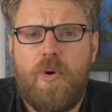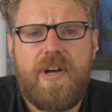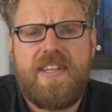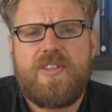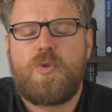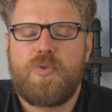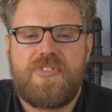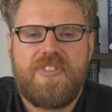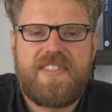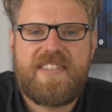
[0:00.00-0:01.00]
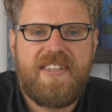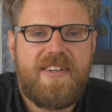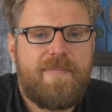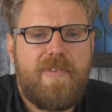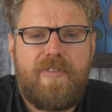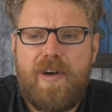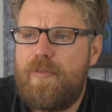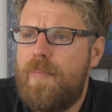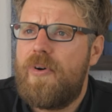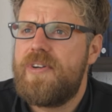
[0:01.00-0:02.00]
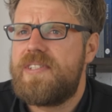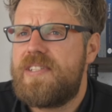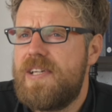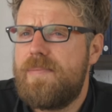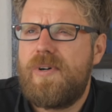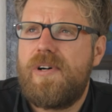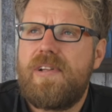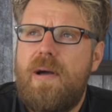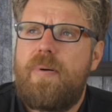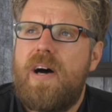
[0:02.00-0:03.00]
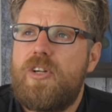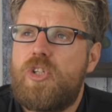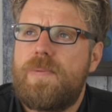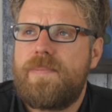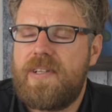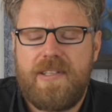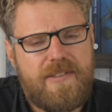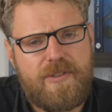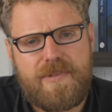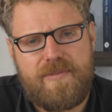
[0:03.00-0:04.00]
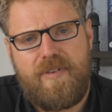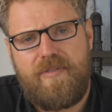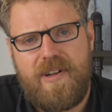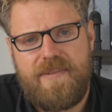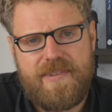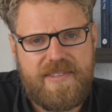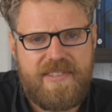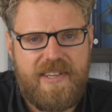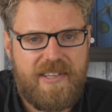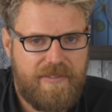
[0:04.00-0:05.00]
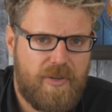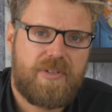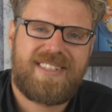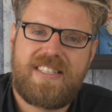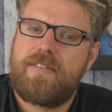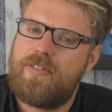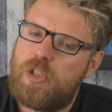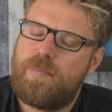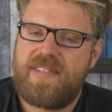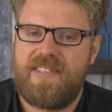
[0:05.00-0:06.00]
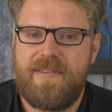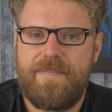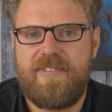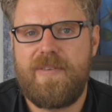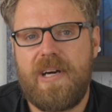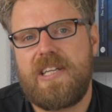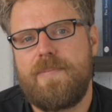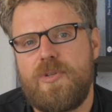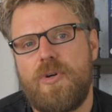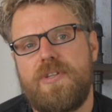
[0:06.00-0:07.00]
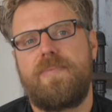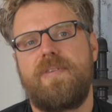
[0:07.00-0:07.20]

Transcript: Moin, ich grüße dich. Ähm, wer von euch dem äh, japanischen Grillen so ein bisschen verfallen ist, ja, der wird heute richtig viel Spaß haben. Wir machen nämlich heute